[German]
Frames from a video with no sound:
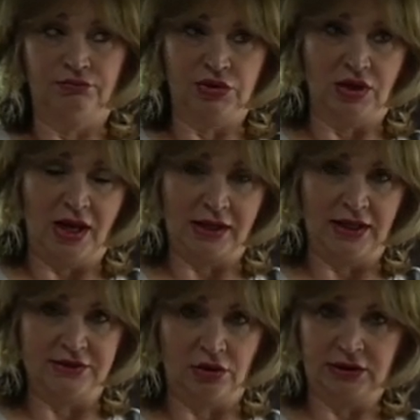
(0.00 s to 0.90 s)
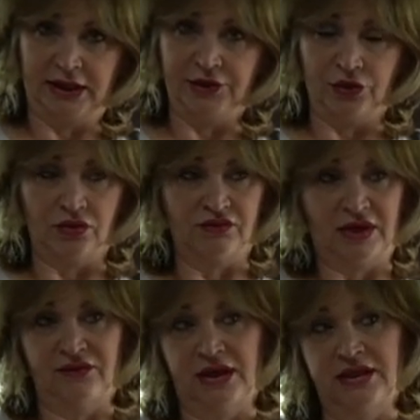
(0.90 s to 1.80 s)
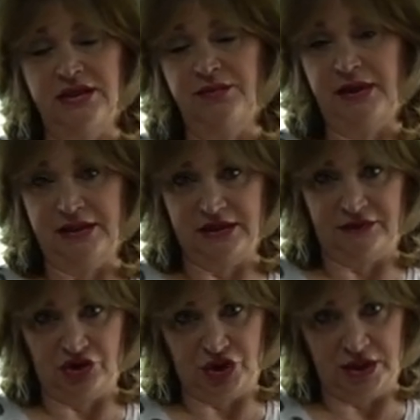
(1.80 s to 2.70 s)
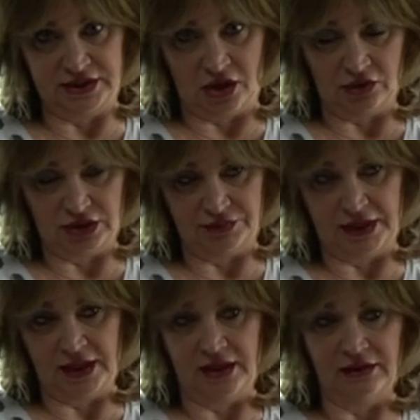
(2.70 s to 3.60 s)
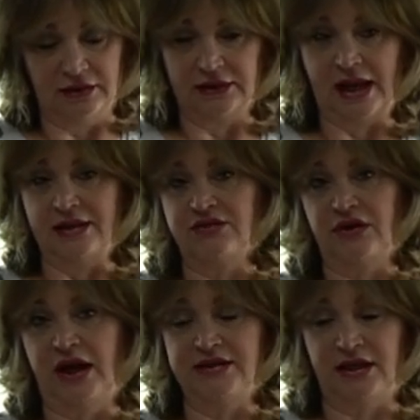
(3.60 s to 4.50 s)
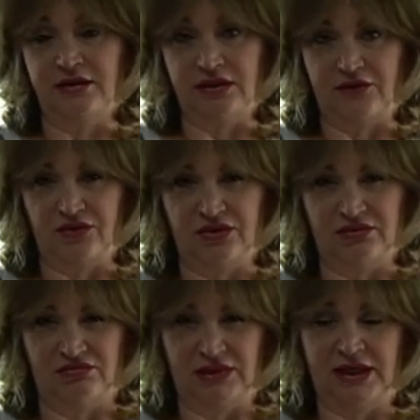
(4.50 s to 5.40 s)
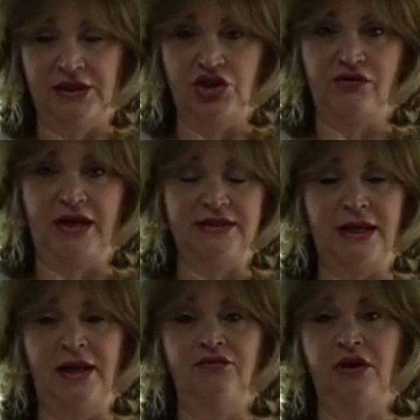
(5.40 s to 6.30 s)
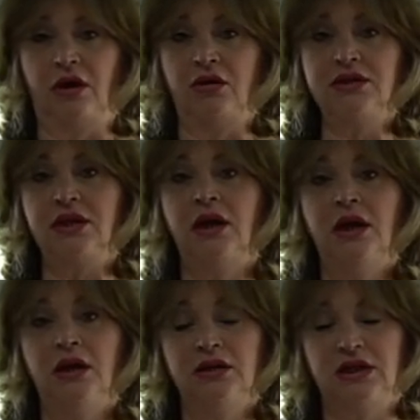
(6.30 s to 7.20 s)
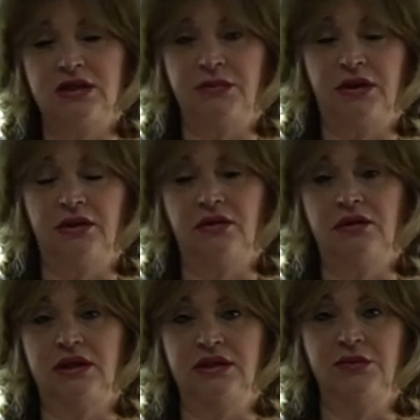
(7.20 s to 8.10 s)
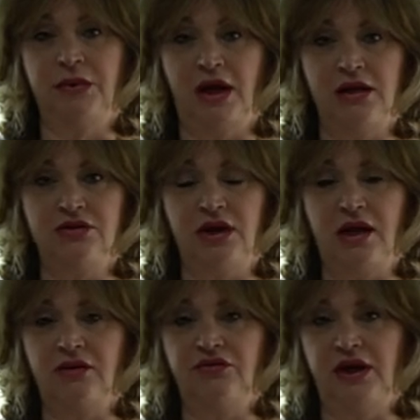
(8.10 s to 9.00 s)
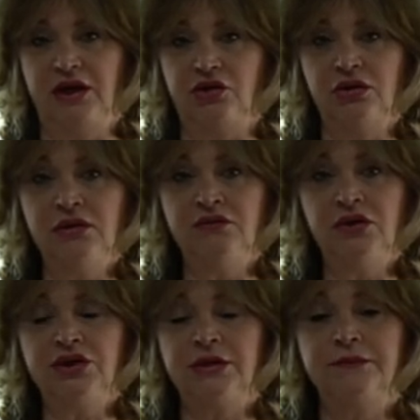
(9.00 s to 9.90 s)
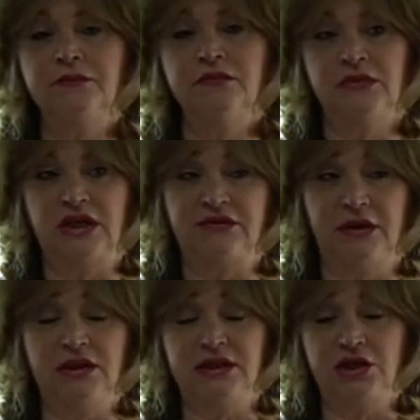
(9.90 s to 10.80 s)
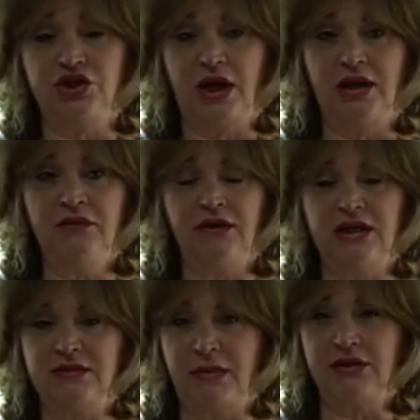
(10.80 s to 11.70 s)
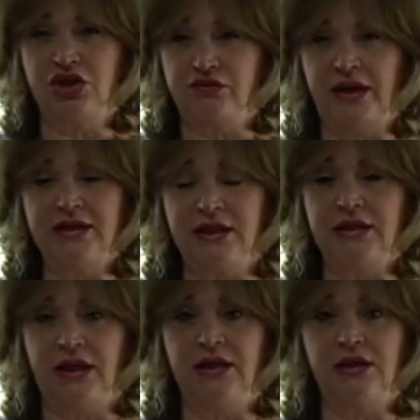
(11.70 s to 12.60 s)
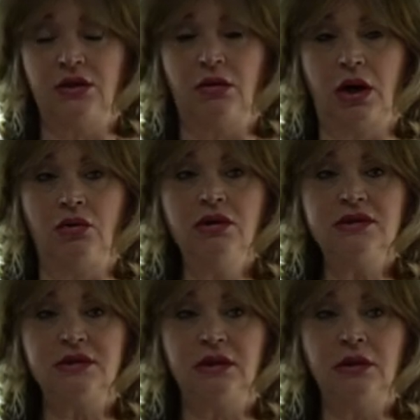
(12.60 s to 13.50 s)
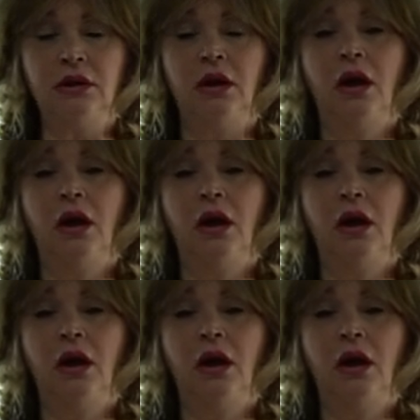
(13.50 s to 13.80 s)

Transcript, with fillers: solange es noch geht. Irgendwann werden diese Plätze wahrscheinlich auch nicht mehr ganz frei sein. Davon gehen die Schweizer einfach aus, dass man das nicht mehr allzu lange vielleicht dulden wird. Das wäre sehr schade, weil das macht die Schweiz halt eigentlich auch aus. Ne?